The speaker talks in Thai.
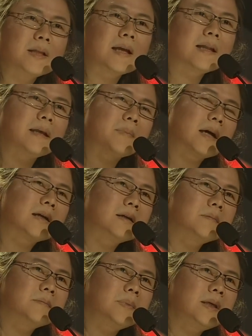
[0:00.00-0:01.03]
เทคนิคมากขึ้
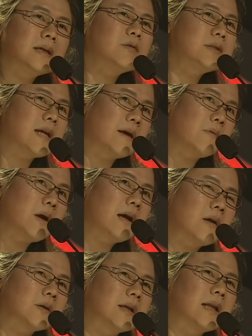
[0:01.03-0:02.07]
นพี่เข้าใจว่า
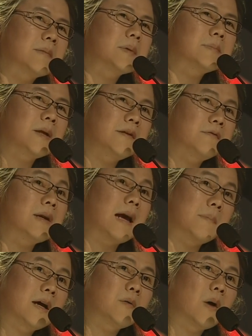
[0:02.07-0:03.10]
เราถนัดเพลงฝรั่ง
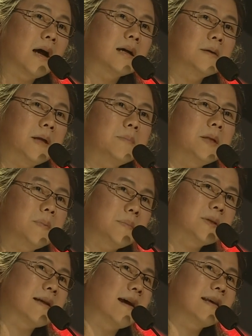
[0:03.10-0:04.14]
มากกว่าคือเพลงที่เป็น
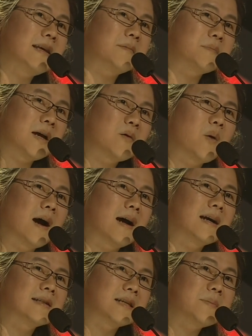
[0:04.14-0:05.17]
ภาษาอังกฤษมากกว่า
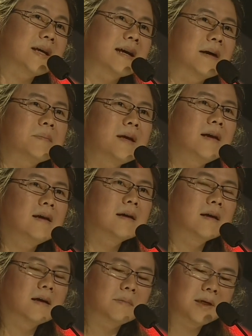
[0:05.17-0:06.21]
ใช่ไหมครับ
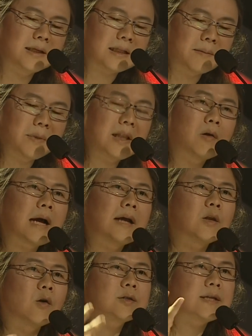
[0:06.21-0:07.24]
มันเลยทำให้เราการ
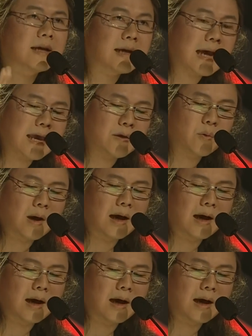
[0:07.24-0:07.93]
ออกเสียงง่ายกว่า